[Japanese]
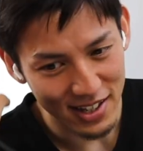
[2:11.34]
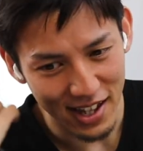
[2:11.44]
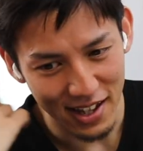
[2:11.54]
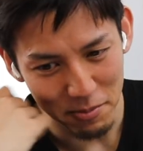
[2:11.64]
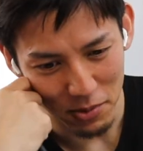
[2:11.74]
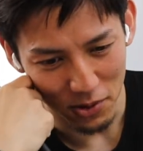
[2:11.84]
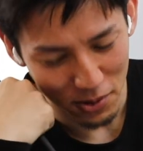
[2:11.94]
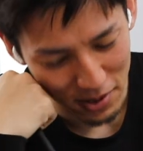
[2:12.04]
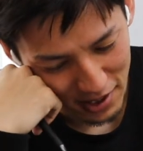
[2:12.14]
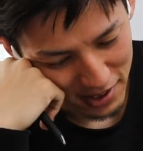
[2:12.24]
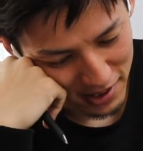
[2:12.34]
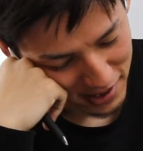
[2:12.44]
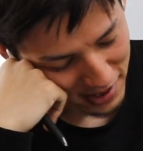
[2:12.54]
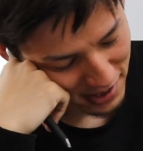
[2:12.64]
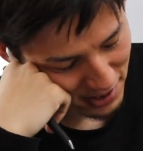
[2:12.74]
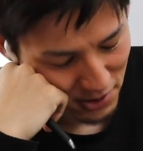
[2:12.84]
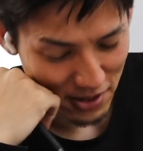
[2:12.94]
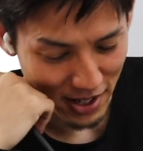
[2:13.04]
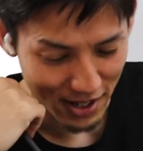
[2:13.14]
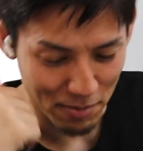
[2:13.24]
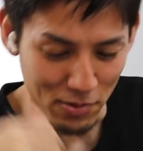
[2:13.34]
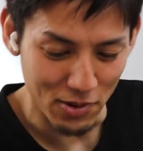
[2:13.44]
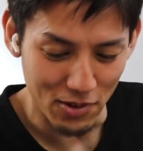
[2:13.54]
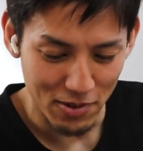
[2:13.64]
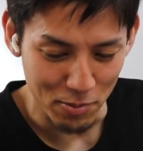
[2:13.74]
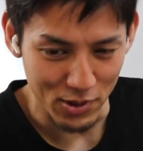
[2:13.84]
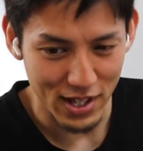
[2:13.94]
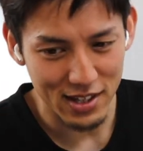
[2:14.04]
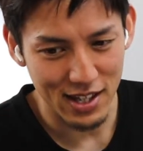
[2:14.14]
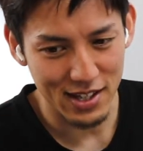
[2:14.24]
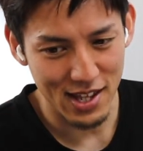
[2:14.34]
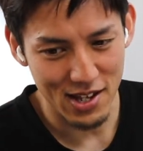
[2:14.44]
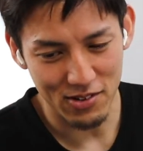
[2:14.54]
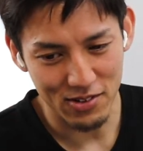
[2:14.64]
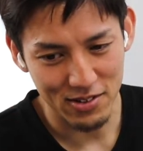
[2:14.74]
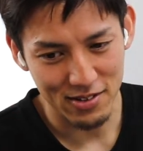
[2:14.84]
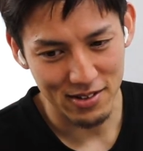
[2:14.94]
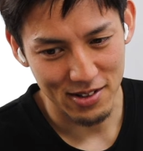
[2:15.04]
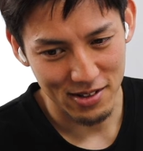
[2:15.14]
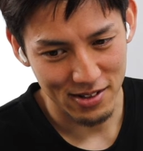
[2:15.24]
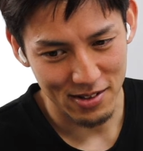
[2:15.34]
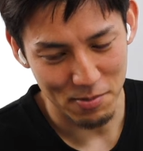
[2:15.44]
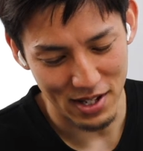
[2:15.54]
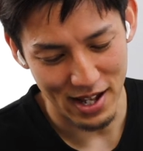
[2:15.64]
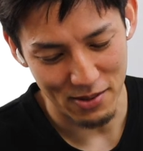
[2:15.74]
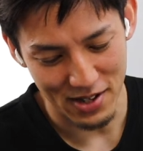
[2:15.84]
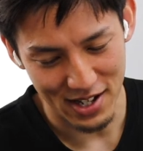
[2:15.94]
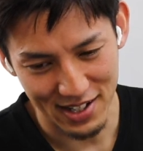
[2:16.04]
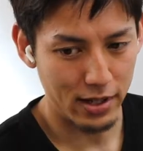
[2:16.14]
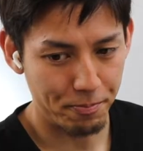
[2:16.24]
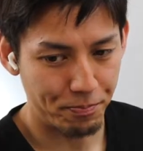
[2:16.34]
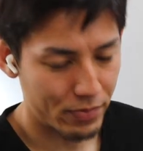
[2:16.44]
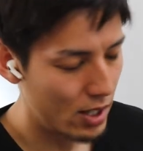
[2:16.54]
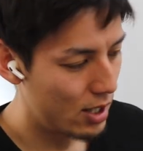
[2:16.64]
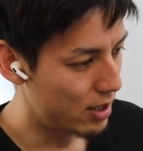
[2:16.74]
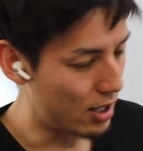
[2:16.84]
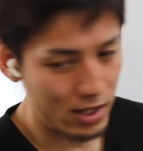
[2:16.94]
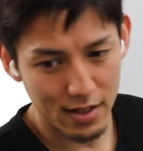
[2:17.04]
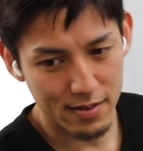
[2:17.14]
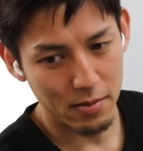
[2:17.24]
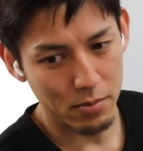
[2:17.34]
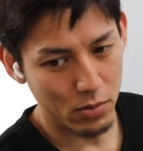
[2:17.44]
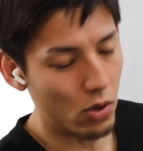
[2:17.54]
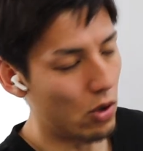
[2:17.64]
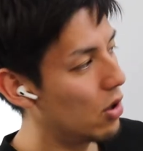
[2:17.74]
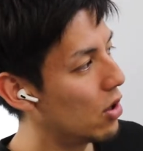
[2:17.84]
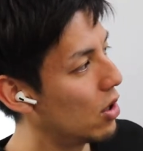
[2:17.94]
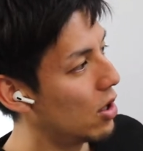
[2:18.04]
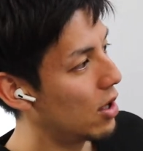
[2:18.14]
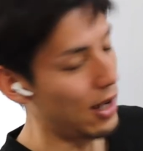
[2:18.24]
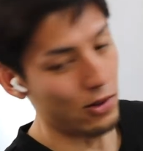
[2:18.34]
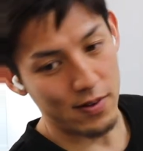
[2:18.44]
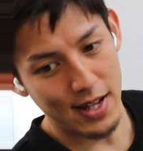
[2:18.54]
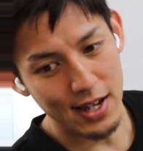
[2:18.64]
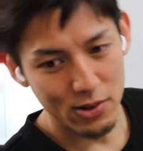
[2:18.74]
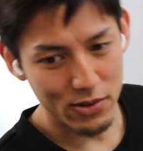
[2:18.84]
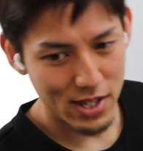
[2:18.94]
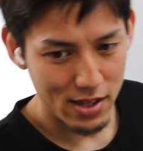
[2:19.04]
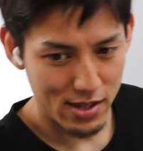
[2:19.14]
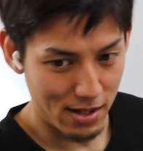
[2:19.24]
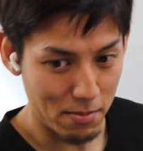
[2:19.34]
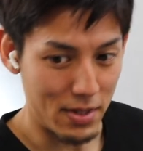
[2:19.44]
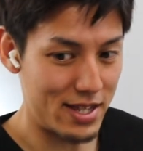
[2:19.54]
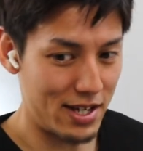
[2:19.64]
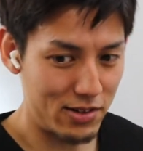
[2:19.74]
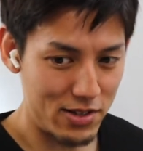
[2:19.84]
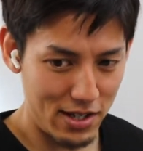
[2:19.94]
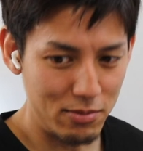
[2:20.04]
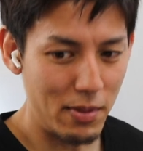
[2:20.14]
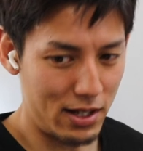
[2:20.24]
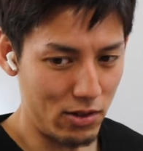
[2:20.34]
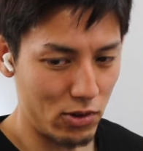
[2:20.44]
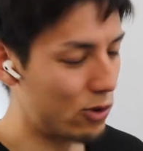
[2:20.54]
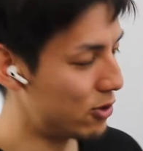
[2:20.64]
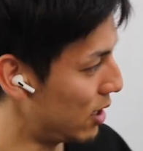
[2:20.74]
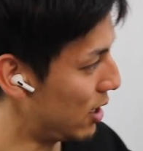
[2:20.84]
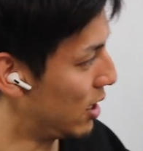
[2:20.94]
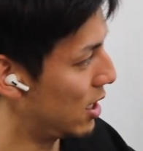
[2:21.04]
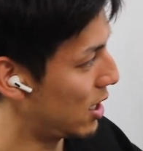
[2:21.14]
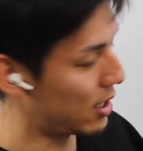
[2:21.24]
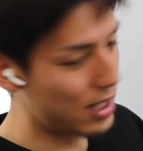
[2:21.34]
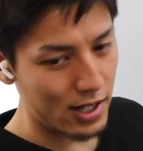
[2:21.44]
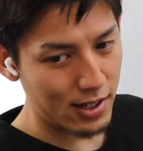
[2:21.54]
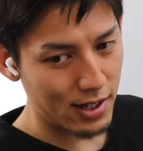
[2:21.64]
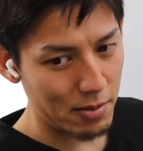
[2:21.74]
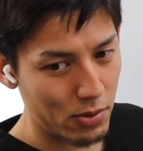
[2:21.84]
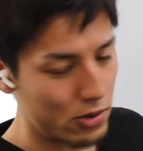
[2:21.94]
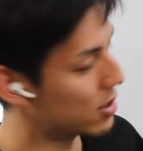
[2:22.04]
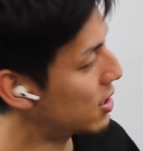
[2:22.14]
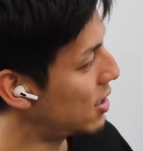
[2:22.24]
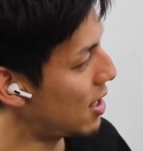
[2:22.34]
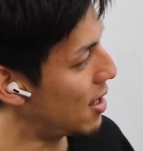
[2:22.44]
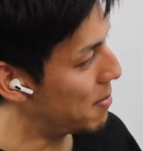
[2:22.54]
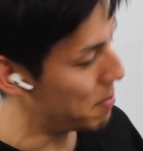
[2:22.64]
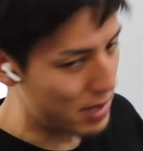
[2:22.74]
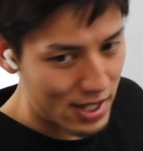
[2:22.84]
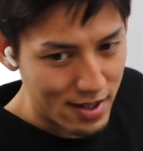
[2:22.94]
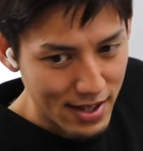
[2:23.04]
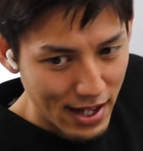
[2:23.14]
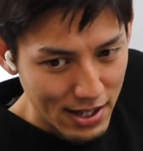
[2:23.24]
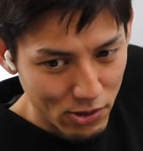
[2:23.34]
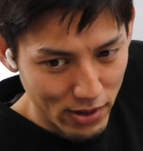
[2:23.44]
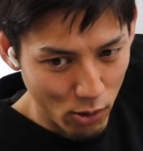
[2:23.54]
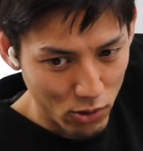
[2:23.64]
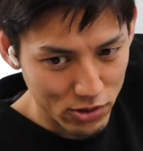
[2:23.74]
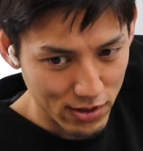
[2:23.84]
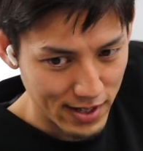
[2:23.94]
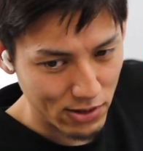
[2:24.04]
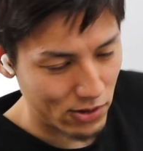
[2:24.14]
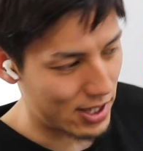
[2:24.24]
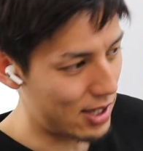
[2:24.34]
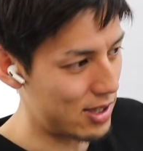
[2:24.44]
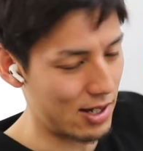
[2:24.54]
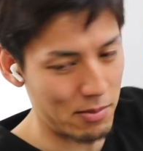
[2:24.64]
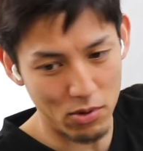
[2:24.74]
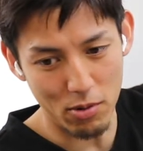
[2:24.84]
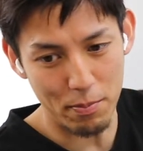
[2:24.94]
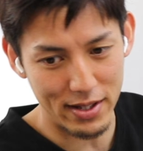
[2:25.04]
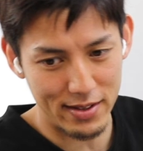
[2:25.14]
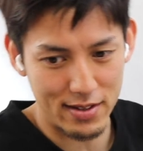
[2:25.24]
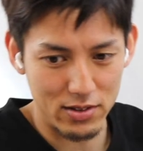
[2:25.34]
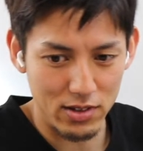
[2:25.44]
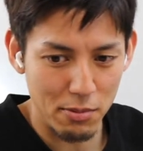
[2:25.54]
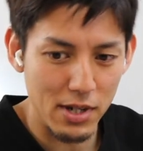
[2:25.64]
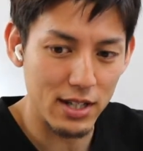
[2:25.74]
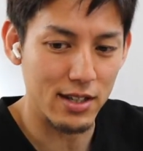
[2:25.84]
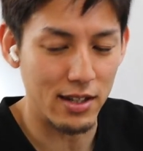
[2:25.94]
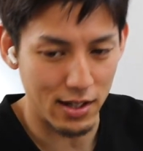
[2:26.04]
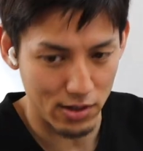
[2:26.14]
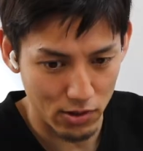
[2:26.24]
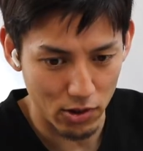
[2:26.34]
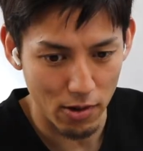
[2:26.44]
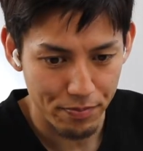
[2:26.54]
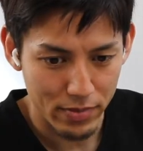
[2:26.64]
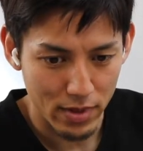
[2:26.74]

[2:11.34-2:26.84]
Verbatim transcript: いね。もういいよね、もう無限大だよ、未来は。で稲さんもサイドチェンジがめちゃくちゃうまいの。特に左からボール来て右サイドへ送るサイドチェンジがもう抜群にうまかったんだけど、